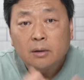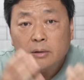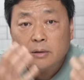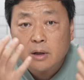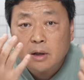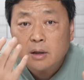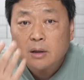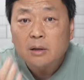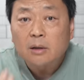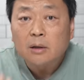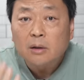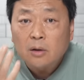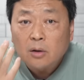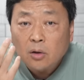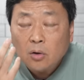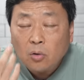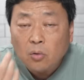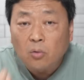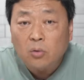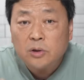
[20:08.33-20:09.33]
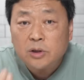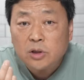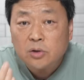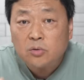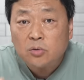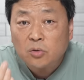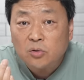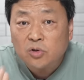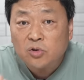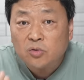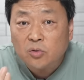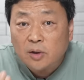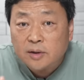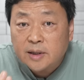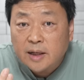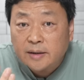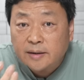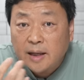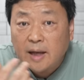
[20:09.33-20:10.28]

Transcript: 那胡继勇所在